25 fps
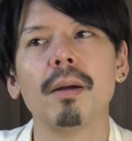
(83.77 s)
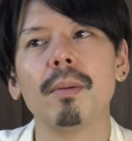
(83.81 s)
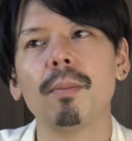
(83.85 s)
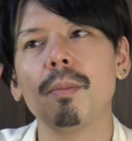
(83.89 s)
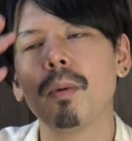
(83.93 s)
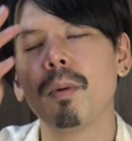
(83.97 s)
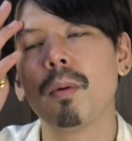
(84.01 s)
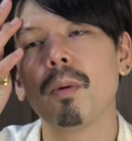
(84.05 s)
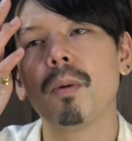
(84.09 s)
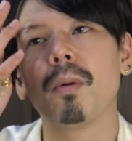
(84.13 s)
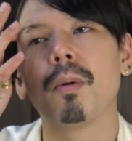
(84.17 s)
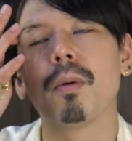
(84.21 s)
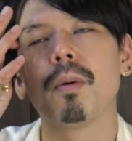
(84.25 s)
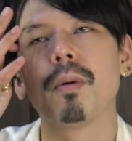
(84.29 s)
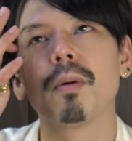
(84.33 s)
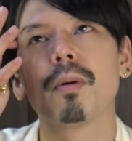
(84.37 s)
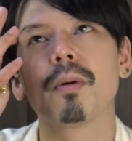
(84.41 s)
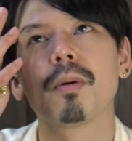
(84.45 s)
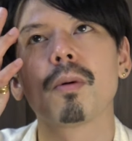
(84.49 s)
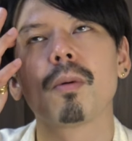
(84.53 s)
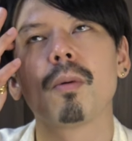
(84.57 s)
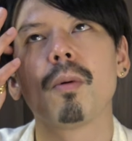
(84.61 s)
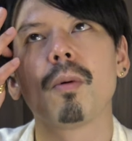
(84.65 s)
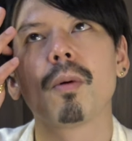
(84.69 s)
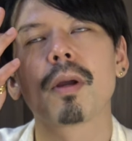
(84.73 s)
もう
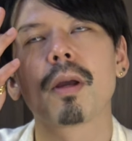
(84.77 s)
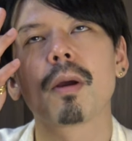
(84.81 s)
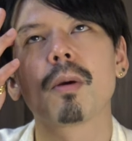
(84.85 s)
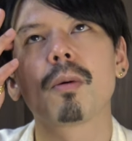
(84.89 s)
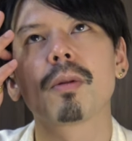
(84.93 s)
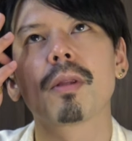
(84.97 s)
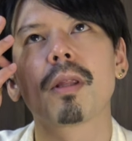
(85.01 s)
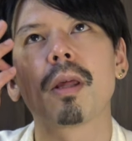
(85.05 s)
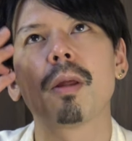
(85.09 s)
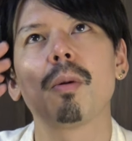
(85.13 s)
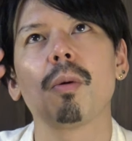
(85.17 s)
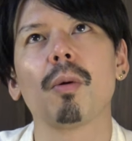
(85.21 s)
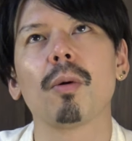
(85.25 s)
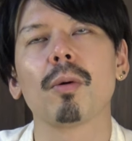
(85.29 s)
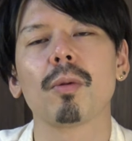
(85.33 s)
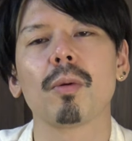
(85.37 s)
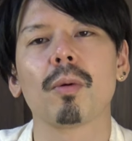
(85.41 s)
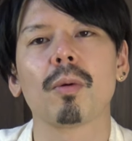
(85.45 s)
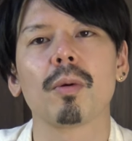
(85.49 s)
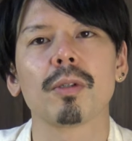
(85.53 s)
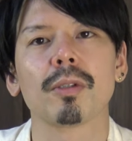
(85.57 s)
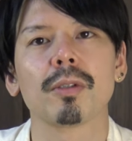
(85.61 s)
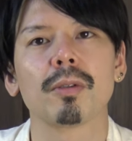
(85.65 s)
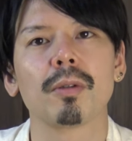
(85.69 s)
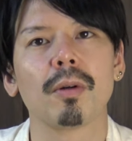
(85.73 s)
こう結構手の
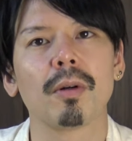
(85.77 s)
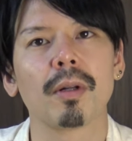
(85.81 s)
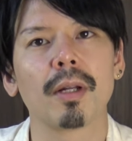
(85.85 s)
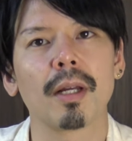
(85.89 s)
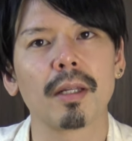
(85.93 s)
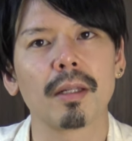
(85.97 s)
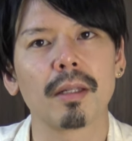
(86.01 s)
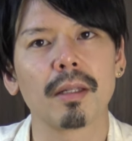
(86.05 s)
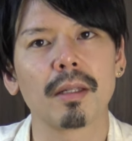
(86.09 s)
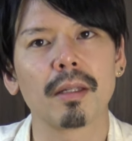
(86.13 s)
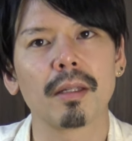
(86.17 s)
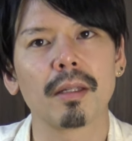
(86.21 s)
施しようがない